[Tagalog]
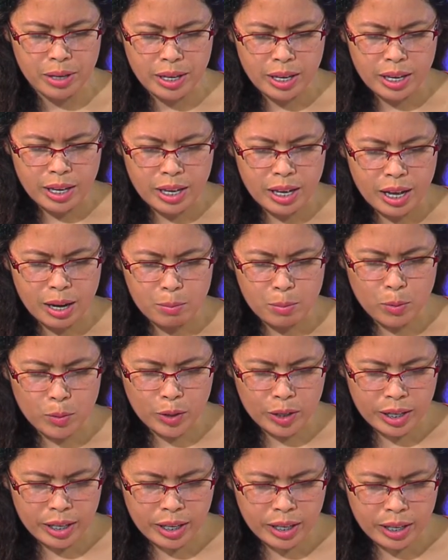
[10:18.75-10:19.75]
Yes.
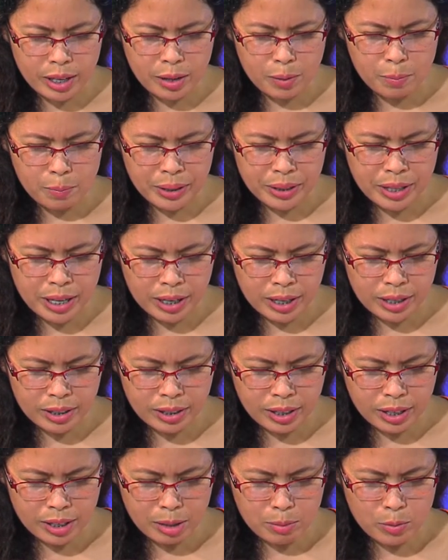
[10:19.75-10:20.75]
Among
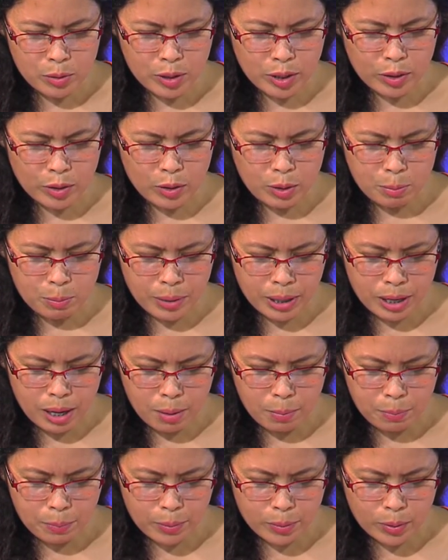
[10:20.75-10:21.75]
ipadangat kanimo Ginoong
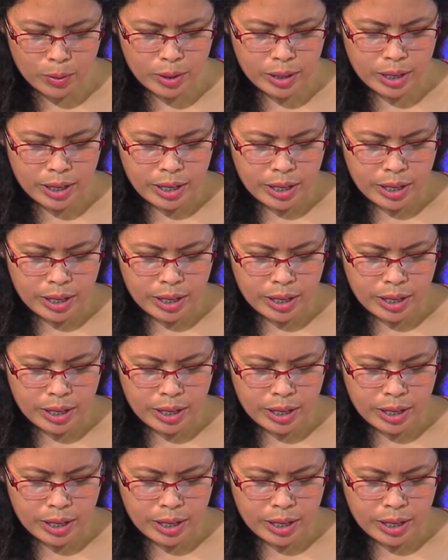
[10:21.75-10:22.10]
pag-ampo